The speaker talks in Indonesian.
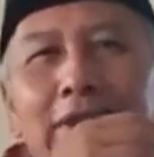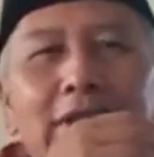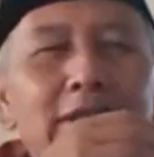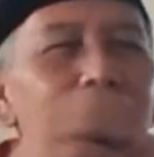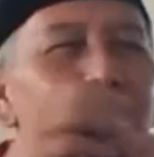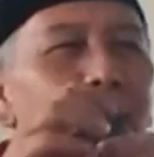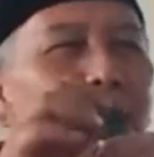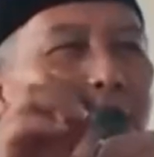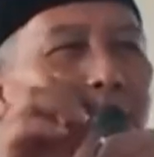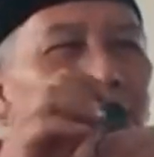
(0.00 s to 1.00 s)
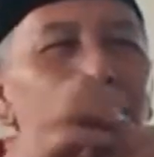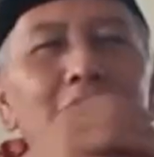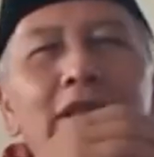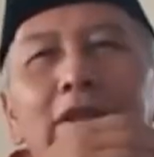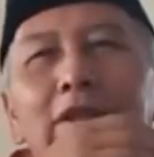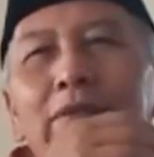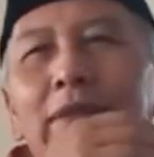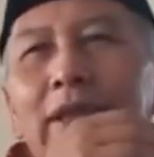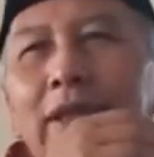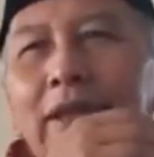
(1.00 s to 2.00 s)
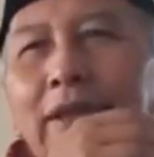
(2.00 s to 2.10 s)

aja jika nu lo hirup deh